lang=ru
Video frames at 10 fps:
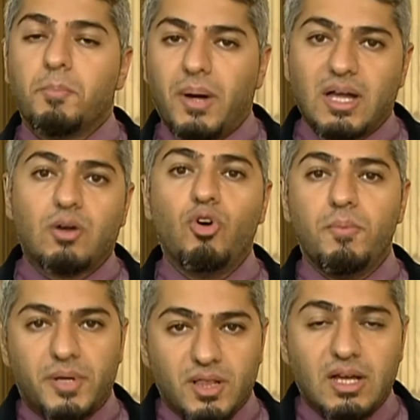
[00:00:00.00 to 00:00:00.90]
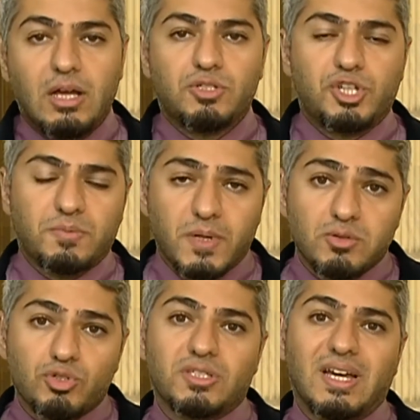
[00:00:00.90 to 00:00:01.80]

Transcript: По какой, предлагаю сейчас послушать,